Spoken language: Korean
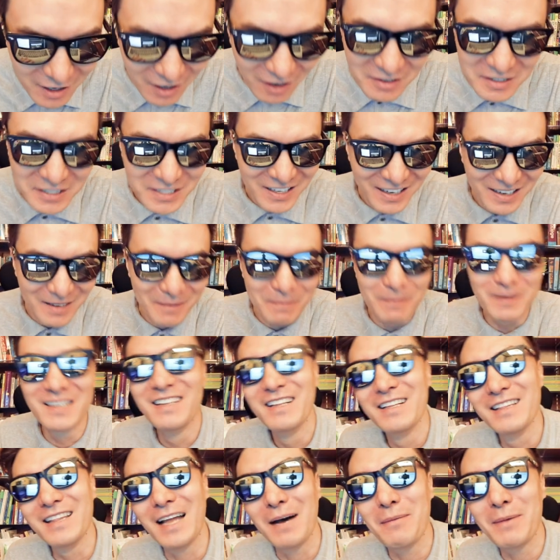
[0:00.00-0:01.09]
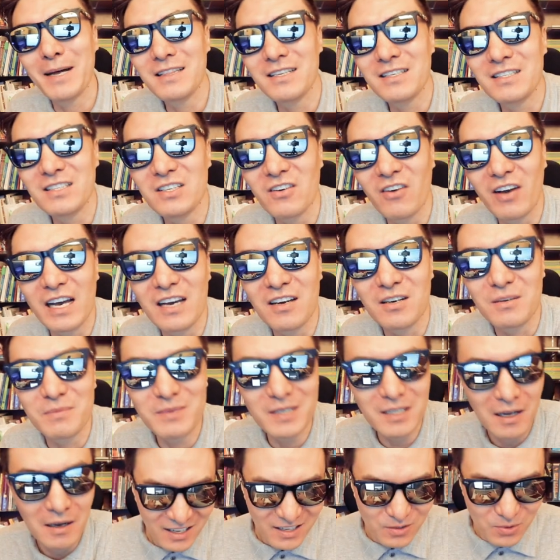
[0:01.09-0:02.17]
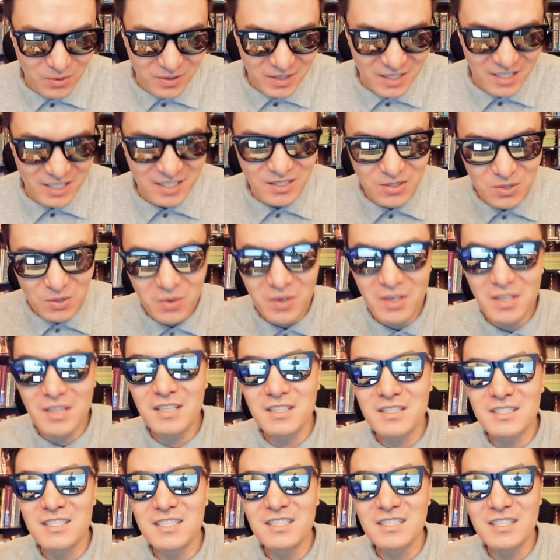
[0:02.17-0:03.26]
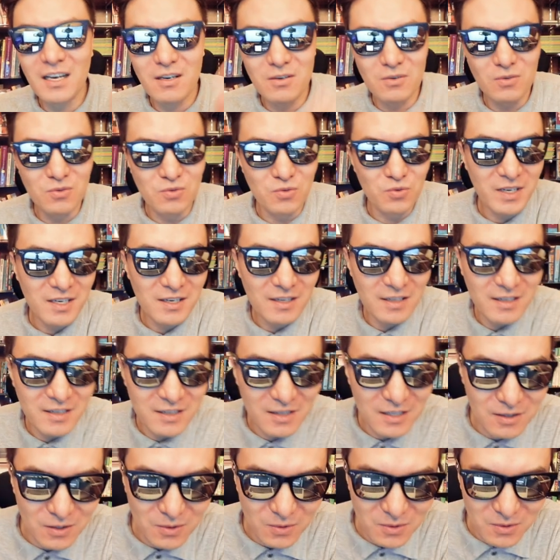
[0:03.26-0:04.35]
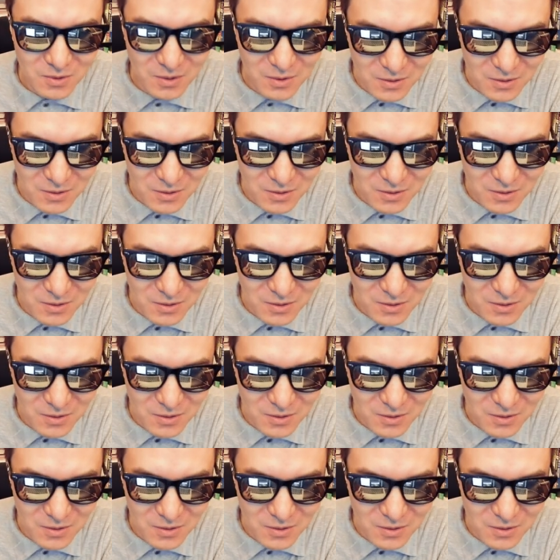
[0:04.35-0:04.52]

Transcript: 그 생각 나만 드는 거야 여러분? 이쪽에는 진짜로 뉴잉글랜드 쪽도